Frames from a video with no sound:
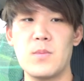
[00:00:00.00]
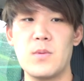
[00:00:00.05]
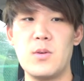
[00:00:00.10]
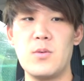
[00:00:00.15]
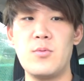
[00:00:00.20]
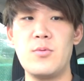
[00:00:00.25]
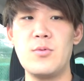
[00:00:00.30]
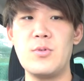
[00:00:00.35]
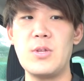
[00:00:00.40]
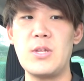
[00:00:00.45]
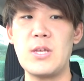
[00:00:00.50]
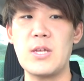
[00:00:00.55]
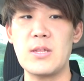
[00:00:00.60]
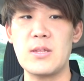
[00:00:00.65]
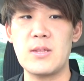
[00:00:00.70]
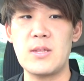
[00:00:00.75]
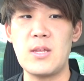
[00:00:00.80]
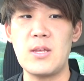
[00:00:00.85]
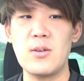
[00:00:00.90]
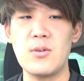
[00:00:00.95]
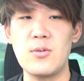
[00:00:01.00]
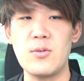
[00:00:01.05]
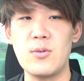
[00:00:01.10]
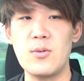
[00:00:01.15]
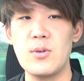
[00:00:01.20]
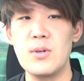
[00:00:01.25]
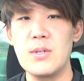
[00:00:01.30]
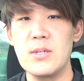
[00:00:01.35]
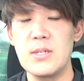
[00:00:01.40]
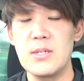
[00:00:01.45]
いう風にやってい
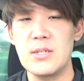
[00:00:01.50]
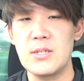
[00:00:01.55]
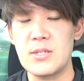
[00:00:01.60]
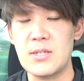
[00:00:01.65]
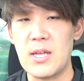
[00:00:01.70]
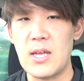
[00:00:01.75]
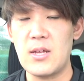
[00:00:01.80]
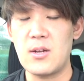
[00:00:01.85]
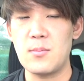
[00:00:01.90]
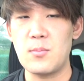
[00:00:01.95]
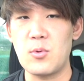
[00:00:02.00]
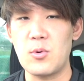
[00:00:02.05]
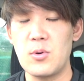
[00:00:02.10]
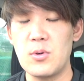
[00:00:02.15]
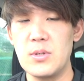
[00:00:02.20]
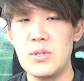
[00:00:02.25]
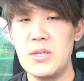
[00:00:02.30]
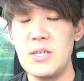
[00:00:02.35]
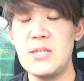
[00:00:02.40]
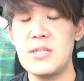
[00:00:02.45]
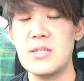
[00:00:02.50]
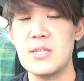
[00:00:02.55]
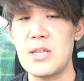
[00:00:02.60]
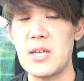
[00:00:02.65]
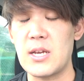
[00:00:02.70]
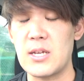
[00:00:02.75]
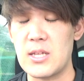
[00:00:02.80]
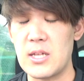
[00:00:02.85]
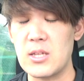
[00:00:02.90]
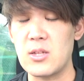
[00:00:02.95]
くスタイルもいいんじゃ
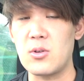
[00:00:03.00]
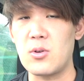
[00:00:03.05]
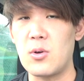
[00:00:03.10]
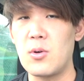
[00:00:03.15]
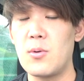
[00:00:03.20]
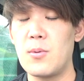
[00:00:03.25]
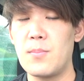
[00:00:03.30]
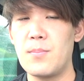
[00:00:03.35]
ないかなと